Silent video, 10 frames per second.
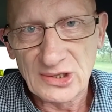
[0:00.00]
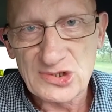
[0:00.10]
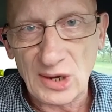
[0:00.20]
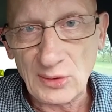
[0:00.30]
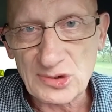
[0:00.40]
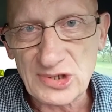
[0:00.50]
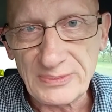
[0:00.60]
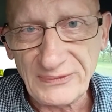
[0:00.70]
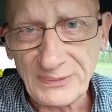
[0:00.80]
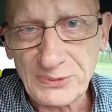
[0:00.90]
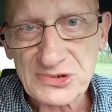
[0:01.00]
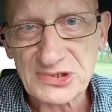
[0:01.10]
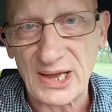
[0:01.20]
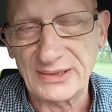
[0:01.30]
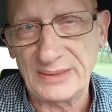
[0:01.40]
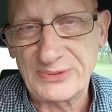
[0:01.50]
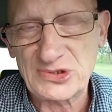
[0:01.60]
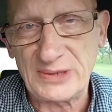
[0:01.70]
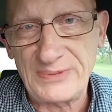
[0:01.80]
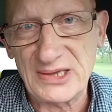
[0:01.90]
są osoby wypuszczane,
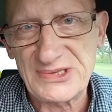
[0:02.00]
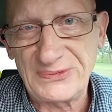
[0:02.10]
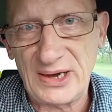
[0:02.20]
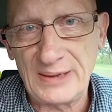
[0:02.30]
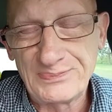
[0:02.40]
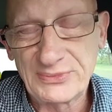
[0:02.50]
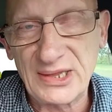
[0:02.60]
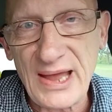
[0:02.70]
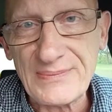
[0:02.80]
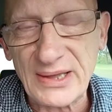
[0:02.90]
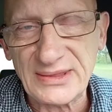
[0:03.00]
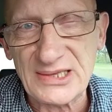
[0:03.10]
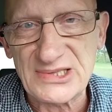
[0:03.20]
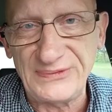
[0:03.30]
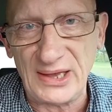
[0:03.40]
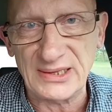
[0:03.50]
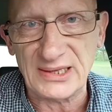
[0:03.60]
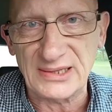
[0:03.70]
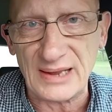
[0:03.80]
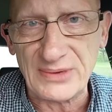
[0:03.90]
proszę Państwa. Dramat jest
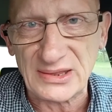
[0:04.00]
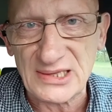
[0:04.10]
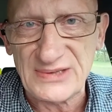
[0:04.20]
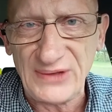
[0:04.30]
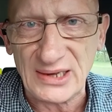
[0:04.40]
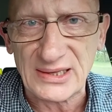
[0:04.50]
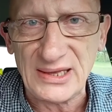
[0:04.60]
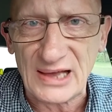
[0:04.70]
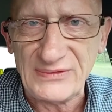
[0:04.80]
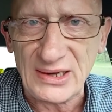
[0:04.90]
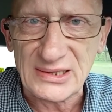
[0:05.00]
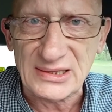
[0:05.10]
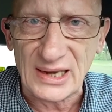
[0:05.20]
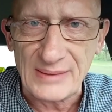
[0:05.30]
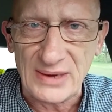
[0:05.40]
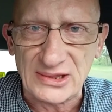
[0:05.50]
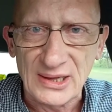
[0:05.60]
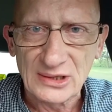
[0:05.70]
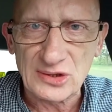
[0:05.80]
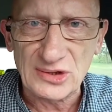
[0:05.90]
wielki, dramat jest wielki. Jak wielki dramat,
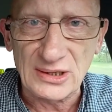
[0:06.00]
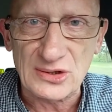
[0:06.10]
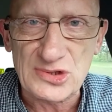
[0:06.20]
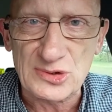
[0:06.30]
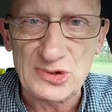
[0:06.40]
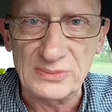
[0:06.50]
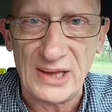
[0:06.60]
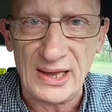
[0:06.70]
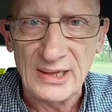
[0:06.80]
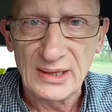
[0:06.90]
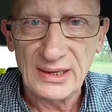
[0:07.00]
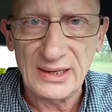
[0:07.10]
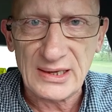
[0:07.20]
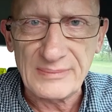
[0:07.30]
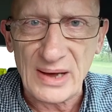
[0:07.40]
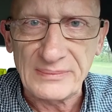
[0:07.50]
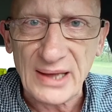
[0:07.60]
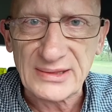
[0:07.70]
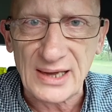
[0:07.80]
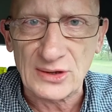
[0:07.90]
to tylko zrozumie y, chyba
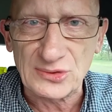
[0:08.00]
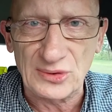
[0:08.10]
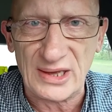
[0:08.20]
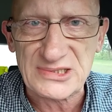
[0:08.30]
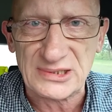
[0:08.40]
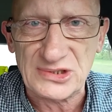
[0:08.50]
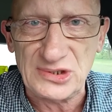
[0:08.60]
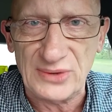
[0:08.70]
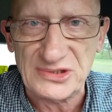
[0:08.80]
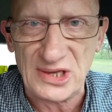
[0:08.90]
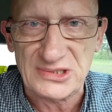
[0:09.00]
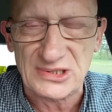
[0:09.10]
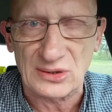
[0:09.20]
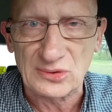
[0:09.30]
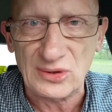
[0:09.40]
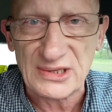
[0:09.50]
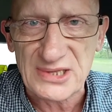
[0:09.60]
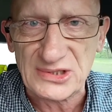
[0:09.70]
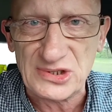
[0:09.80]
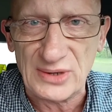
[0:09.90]
matka, która straciła dziecko. Która
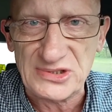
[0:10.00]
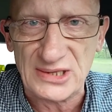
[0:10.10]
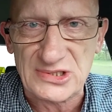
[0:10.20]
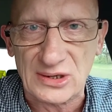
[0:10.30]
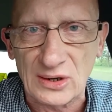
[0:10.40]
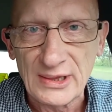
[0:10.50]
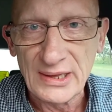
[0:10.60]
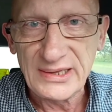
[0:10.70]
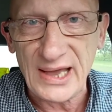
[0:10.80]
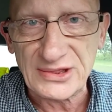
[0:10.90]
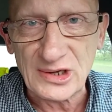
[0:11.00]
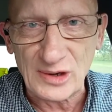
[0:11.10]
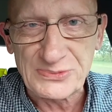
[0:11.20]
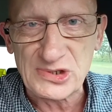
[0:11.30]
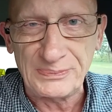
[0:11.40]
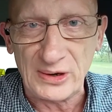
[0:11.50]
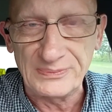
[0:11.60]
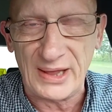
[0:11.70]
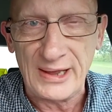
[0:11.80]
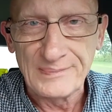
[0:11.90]
straciła dziecko. Ja tylko
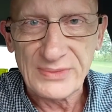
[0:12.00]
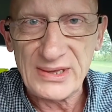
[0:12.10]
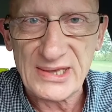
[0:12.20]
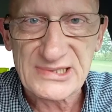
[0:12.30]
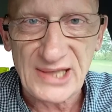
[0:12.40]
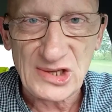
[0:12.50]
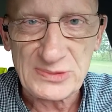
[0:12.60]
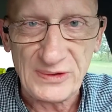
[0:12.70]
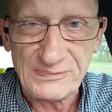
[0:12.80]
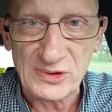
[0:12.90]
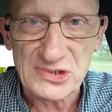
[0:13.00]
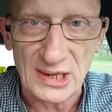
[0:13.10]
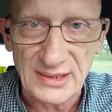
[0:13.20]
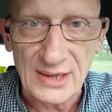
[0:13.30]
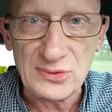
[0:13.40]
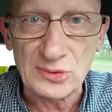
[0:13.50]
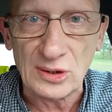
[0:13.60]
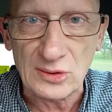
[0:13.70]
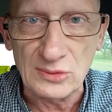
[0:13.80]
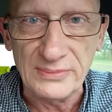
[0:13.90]
przypomnę, jesteśmy w posiadaniu
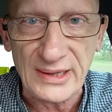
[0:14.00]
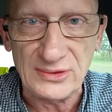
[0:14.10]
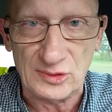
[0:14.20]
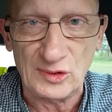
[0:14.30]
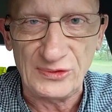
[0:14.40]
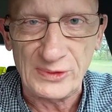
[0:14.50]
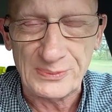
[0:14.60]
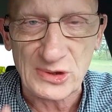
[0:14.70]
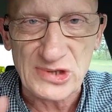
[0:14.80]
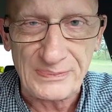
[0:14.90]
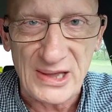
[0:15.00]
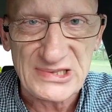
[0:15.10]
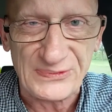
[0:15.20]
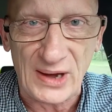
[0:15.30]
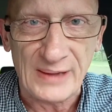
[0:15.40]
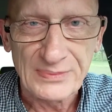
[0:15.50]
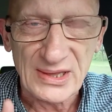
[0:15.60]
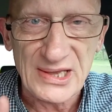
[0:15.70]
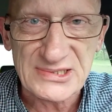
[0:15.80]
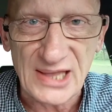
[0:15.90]
dokumentów, proszę Państwa,
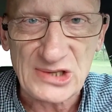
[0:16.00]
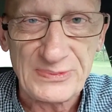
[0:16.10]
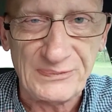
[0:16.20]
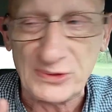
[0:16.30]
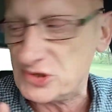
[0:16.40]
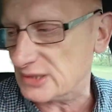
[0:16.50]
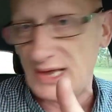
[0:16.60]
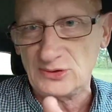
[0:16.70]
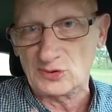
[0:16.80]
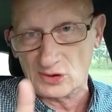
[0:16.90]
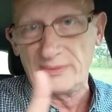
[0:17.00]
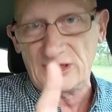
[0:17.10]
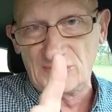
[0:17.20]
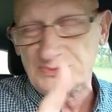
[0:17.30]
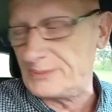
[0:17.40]
jesteśmy w posiadaniu dokumentów,